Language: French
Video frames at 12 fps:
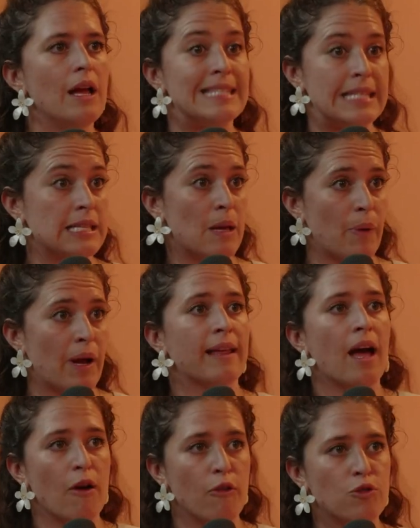Si c'est pas le
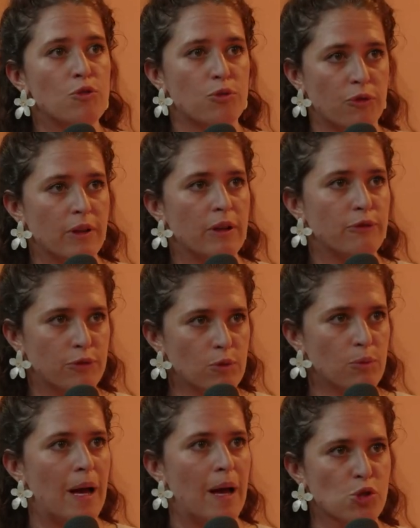cas, vous pouvez
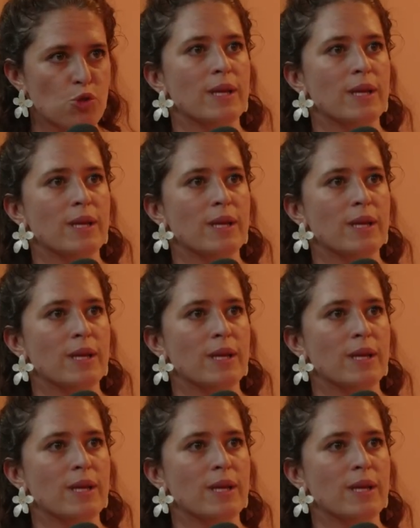vous-même